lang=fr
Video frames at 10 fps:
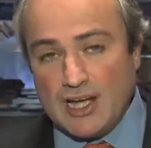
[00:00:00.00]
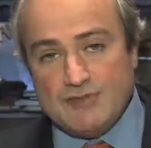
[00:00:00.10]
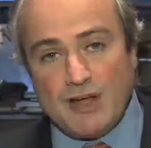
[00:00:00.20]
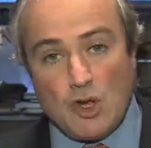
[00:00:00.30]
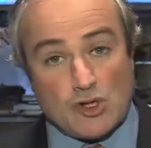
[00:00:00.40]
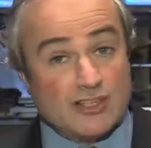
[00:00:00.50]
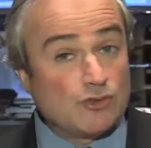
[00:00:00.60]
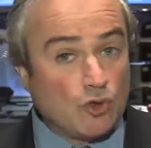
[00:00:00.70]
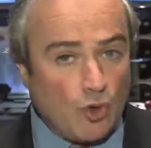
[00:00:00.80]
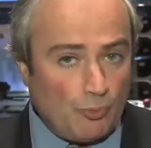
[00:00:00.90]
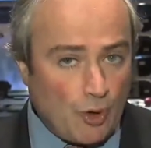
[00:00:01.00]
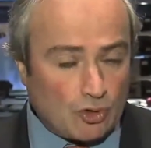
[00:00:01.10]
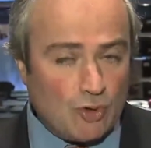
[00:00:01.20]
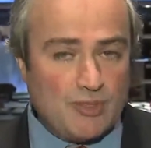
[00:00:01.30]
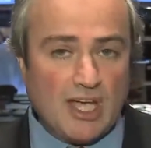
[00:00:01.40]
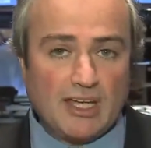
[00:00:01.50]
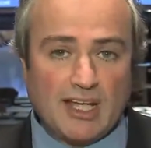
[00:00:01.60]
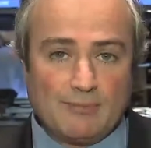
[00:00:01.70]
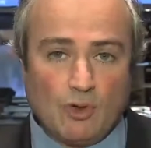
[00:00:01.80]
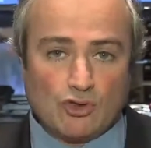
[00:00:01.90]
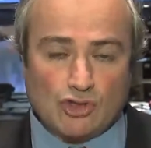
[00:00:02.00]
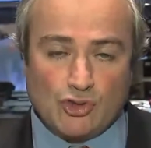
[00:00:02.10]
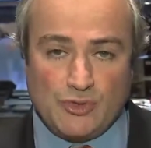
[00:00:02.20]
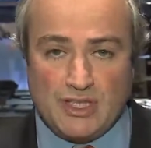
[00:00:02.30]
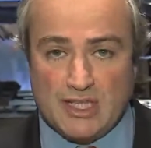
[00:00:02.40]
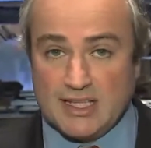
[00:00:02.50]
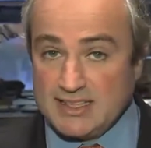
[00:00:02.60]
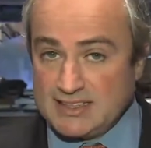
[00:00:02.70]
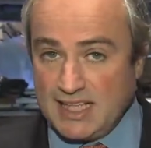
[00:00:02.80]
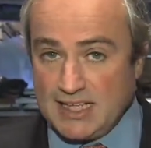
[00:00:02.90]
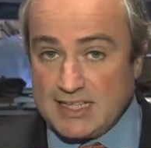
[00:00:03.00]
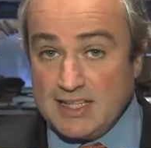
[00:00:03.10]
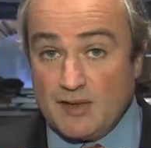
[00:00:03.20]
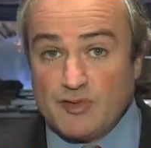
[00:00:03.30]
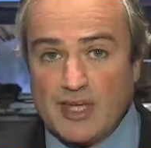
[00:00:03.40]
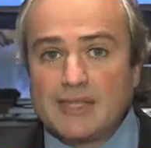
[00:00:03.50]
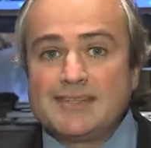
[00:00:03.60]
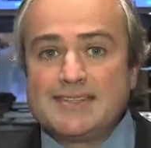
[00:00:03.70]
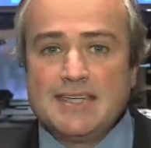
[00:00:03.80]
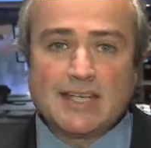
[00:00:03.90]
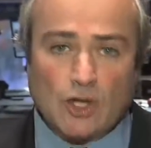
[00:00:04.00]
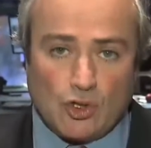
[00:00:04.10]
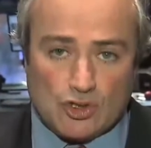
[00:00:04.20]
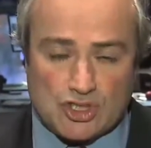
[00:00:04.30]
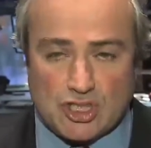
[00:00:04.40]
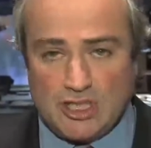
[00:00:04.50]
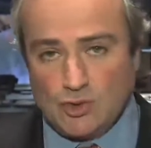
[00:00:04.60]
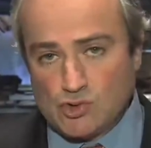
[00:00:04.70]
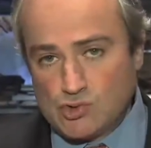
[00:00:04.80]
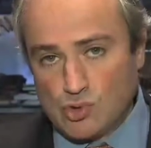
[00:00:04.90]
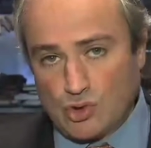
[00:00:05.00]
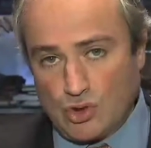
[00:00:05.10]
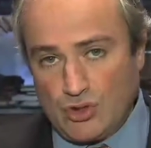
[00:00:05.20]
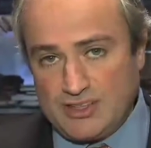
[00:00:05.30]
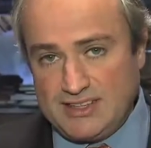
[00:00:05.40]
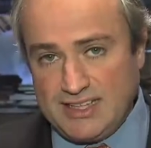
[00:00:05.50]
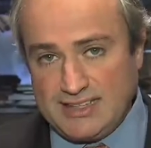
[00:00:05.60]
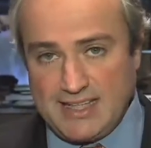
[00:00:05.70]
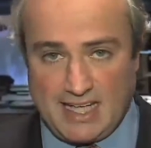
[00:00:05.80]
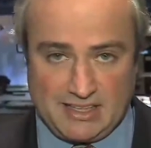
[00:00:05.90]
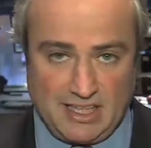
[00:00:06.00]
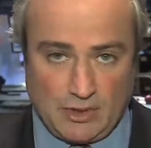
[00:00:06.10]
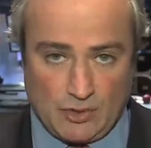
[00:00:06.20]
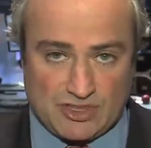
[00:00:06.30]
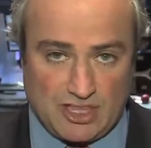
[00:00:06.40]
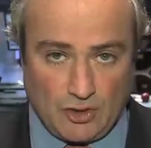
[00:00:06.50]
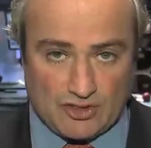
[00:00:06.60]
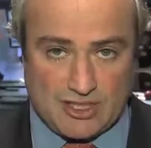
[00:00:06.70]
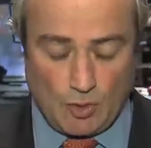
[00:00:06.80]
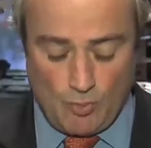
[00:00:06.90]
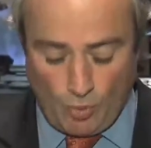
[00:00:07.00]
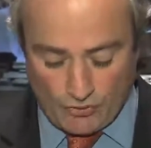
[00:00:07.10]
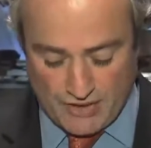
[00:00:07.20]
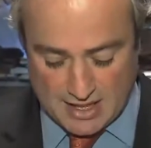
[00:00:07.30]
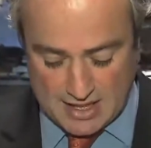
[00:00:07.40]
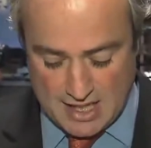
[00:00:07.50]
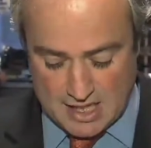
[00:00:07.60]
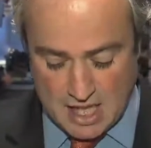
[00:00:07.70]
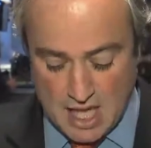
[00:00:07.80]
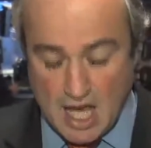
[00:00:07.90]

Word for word: Les valeurs qui se comportent bien également aujourd'hui, celles qui avaient décroché au cours euh, des dernières séances, des rebonds techniques,